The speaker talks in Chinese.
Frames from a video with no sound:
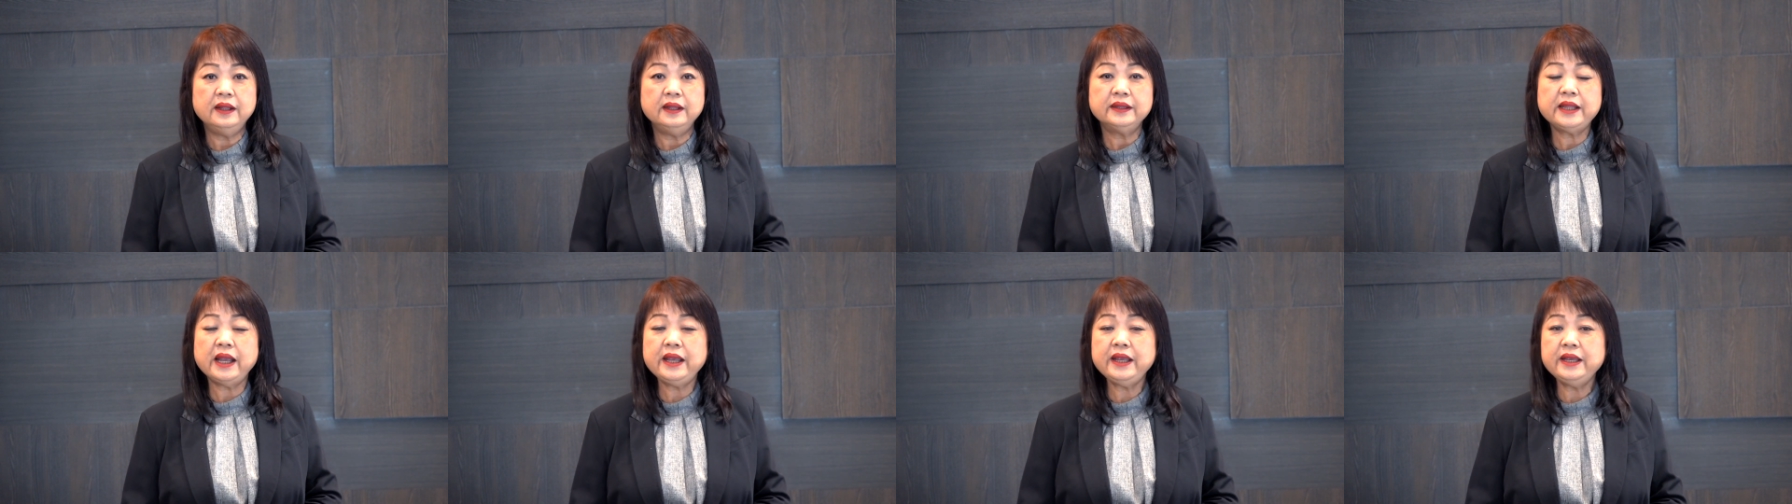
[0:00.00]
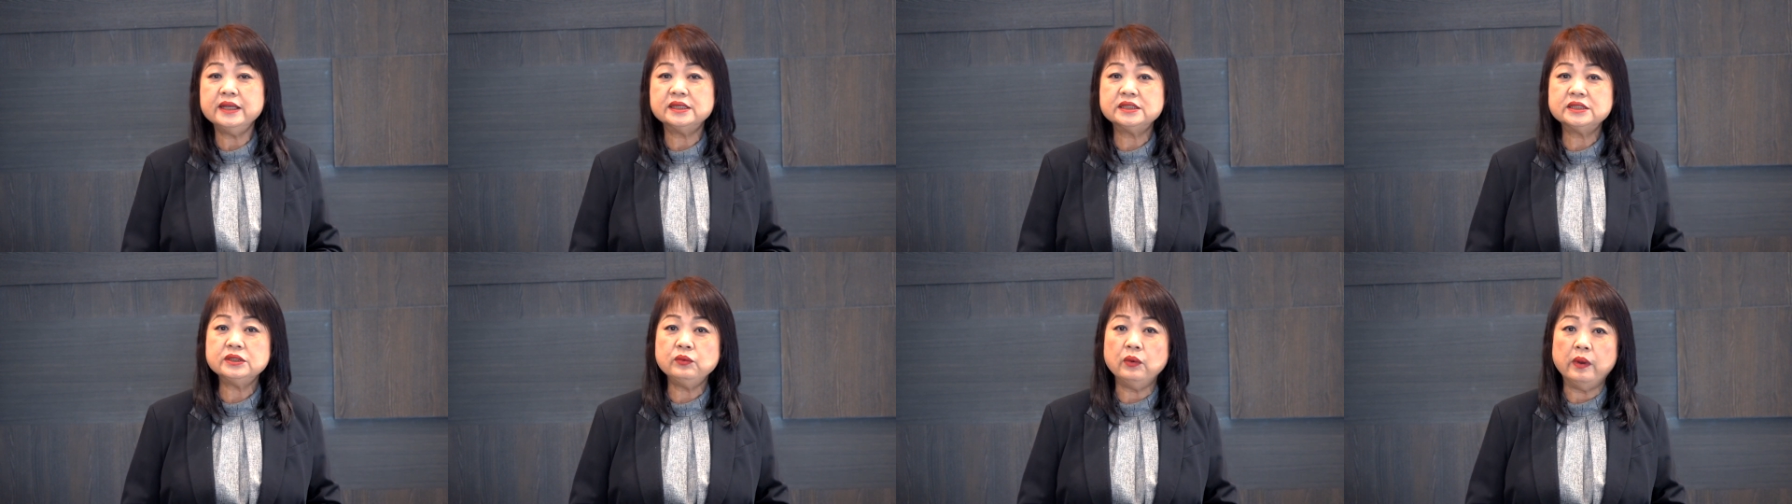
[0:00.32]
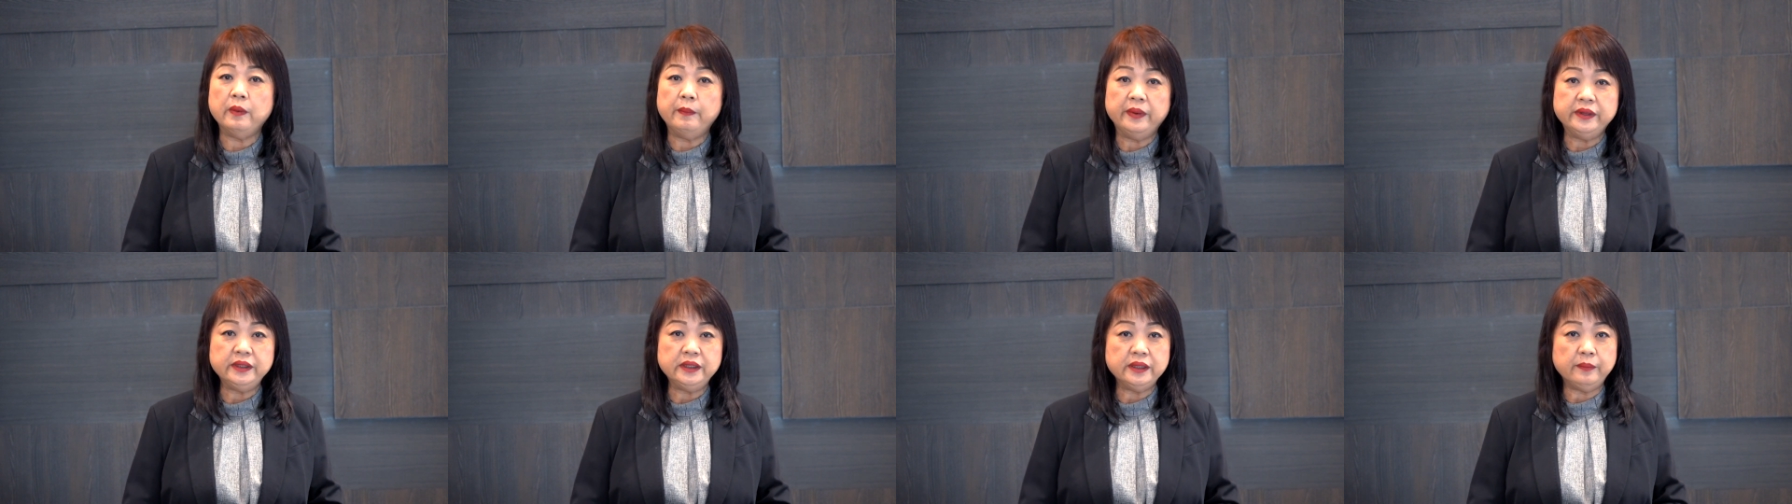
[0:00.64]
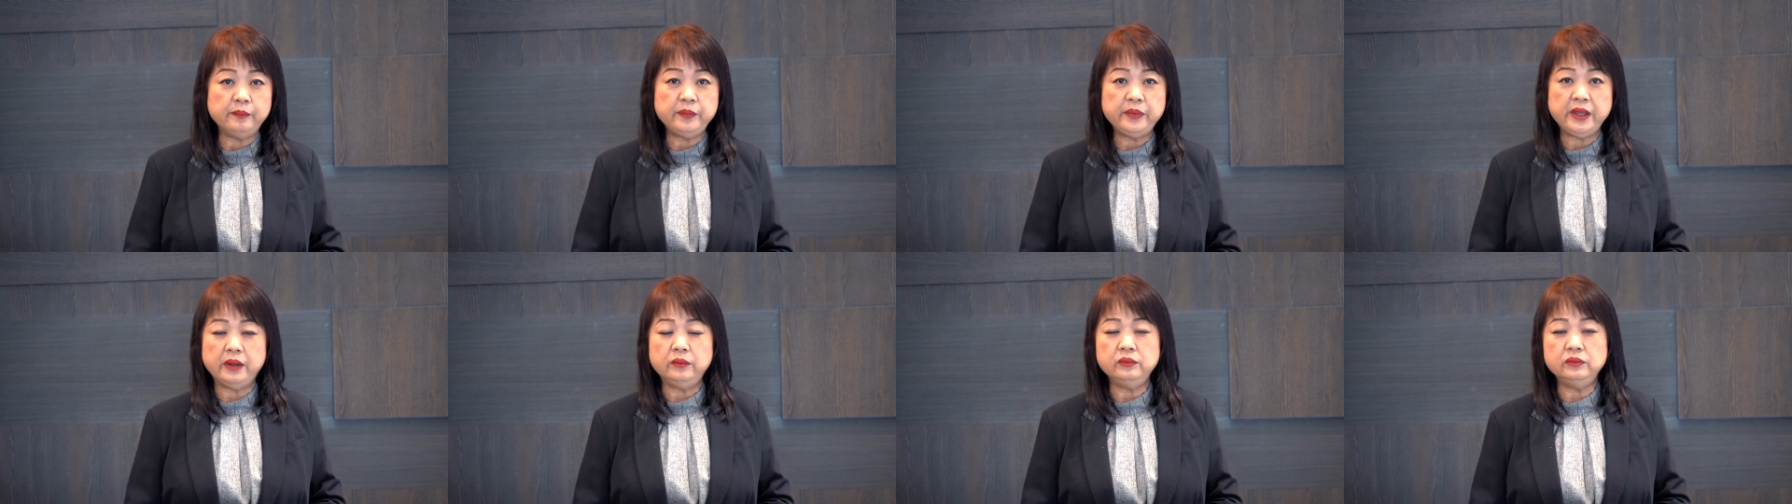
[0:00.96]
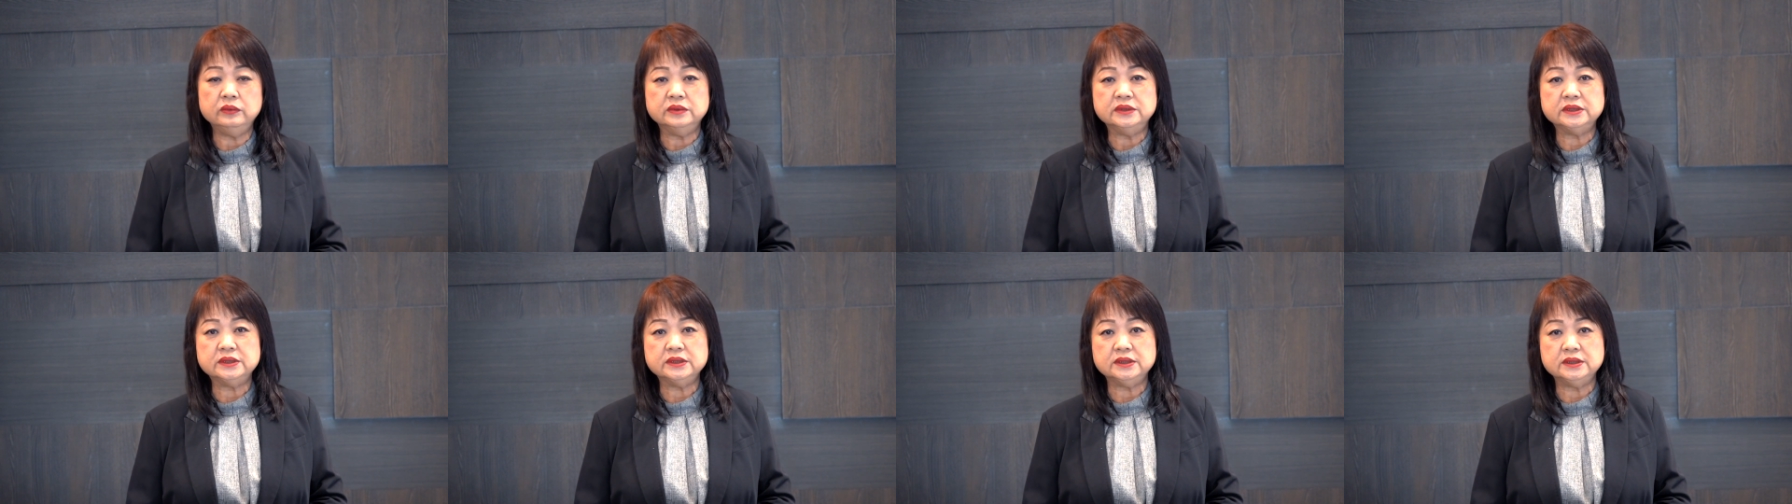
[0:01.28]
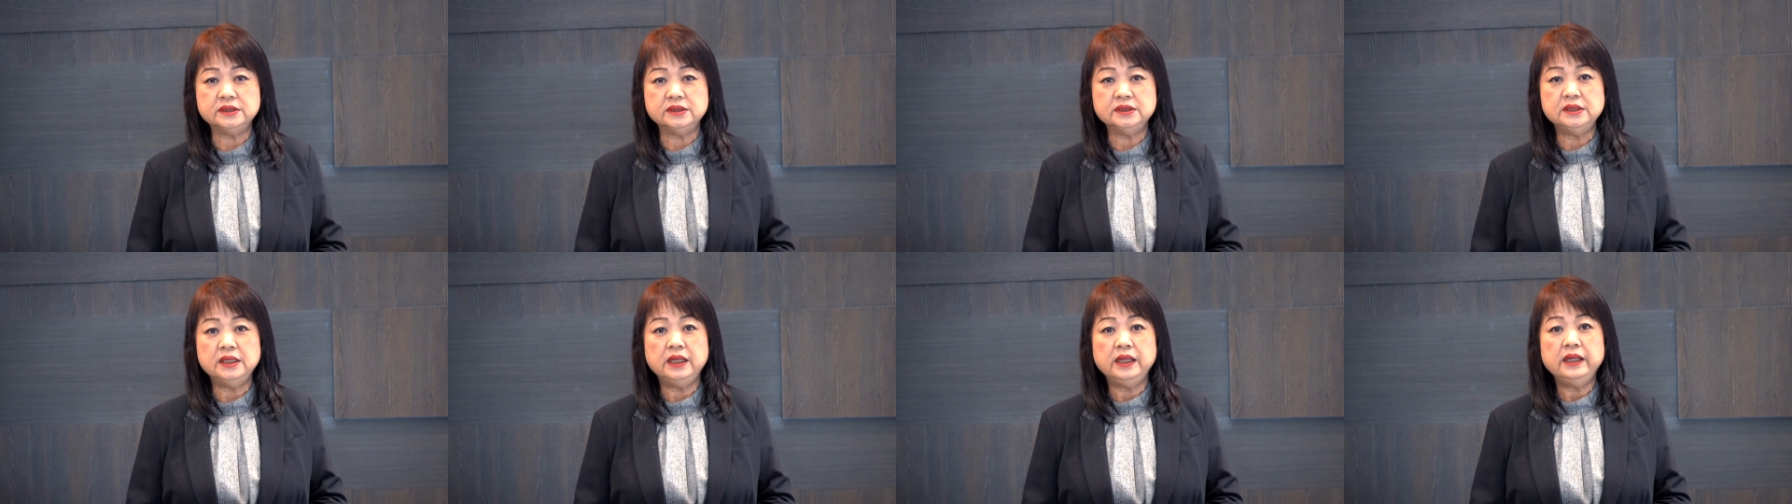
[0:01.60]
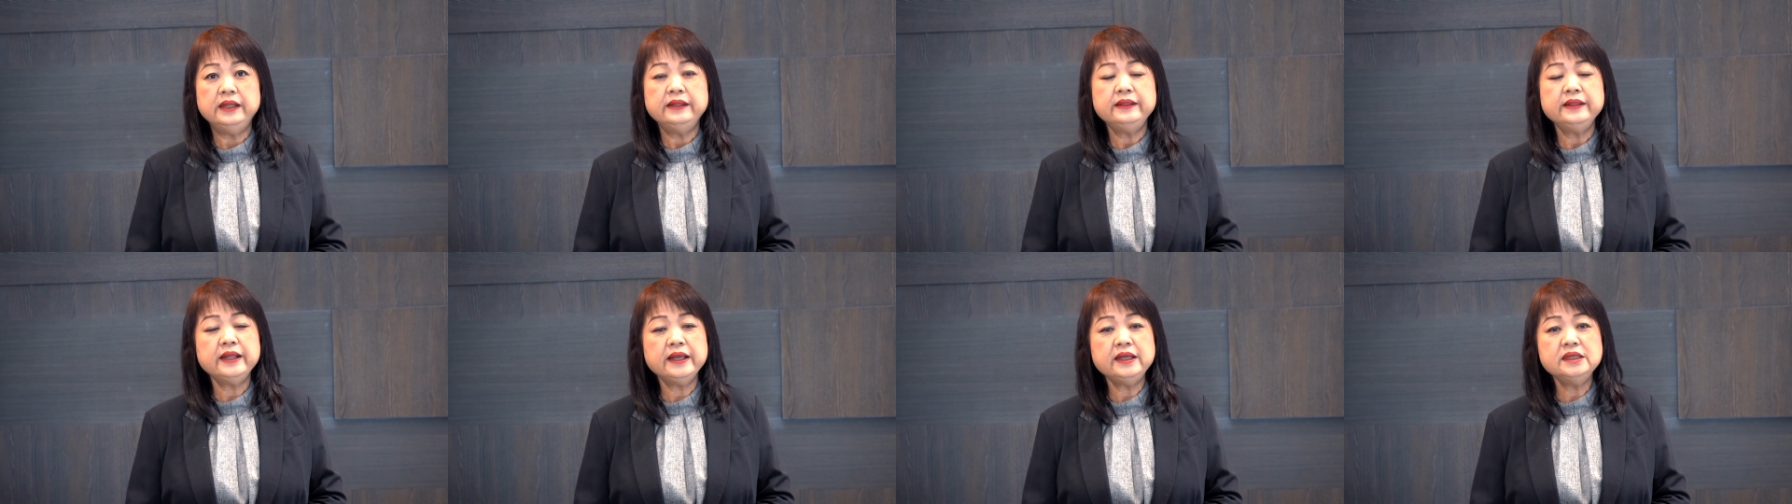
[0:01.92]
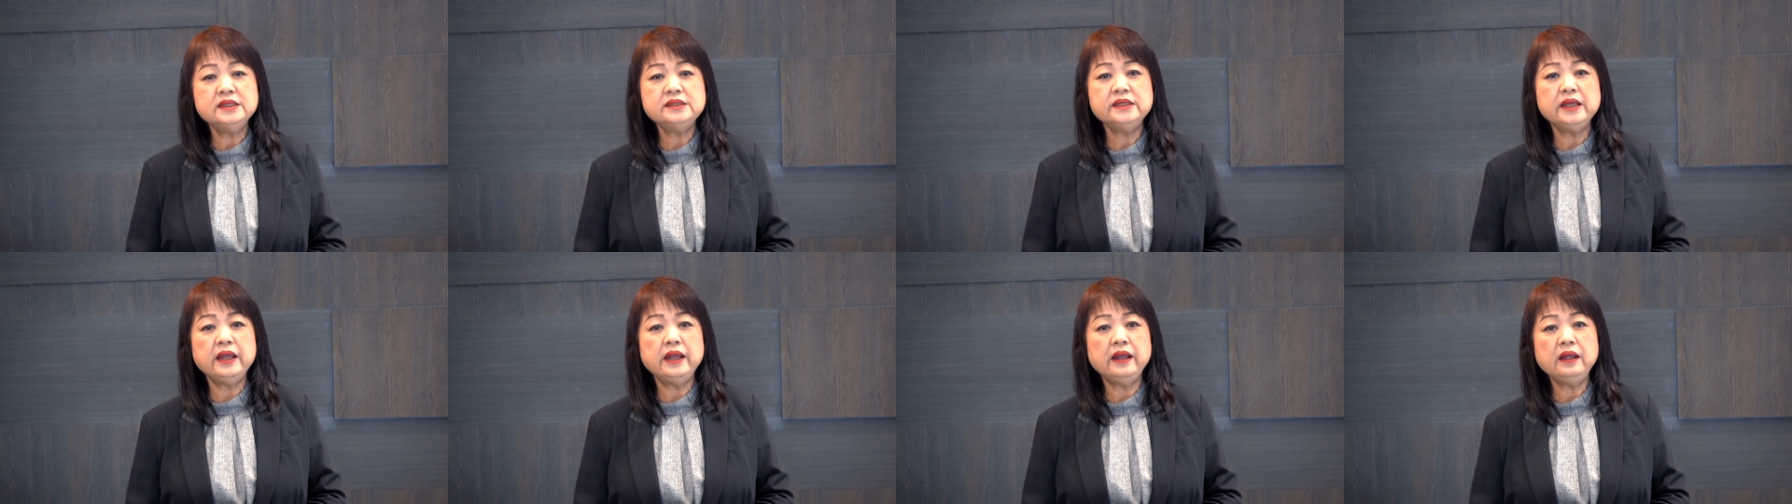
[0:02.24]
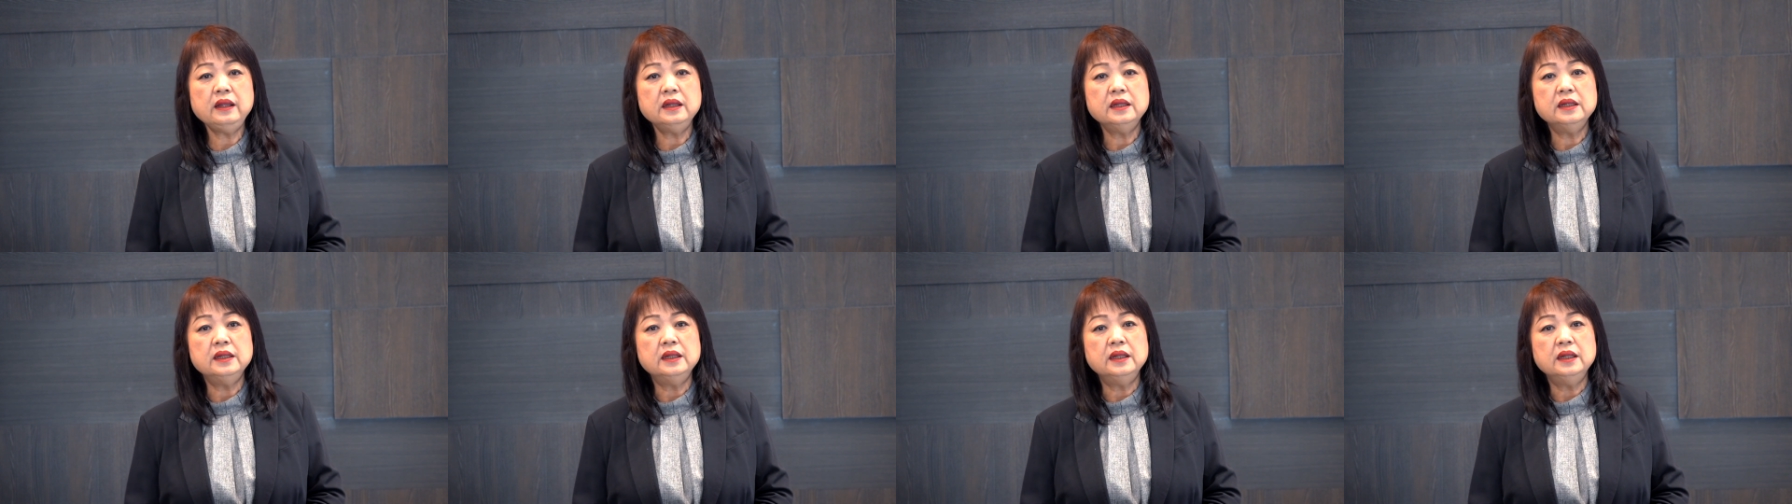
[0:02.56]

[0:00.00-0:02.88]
他也是我们的辩护师。那一些